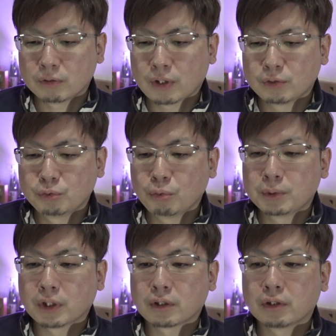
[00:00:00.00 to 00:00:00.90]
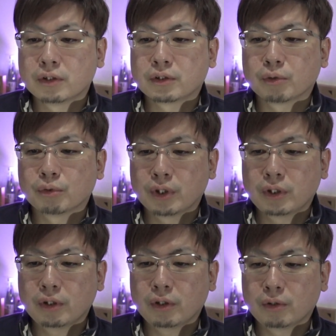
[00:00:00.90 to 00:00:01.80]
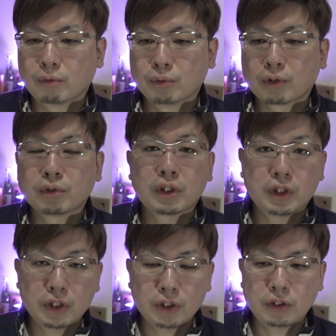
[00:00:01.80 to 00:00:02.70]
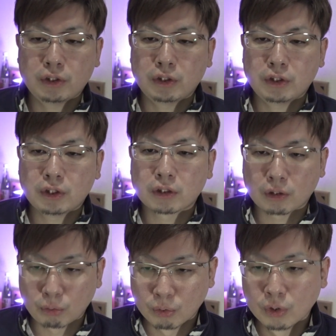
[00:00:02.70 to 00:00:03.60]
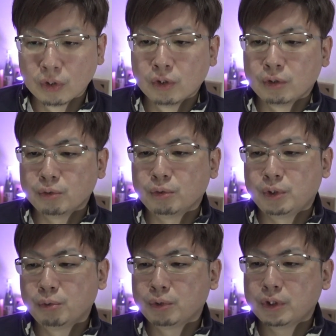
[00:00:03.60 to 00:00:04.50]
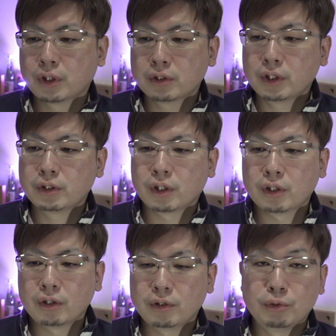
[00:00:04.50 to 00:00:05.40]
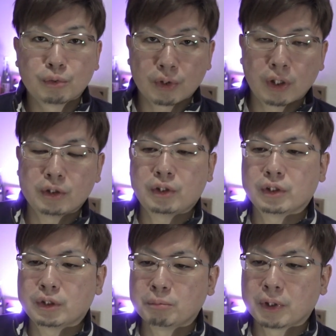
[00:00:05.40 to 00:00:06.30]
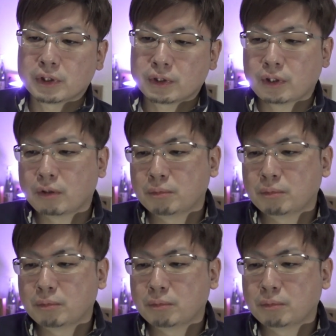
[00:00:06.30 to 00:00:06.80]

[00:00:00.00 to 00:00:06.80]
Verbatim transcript: 誕生日だったんですけどね、お亡くなりになったという、非常に残念なニュースが入ってきました。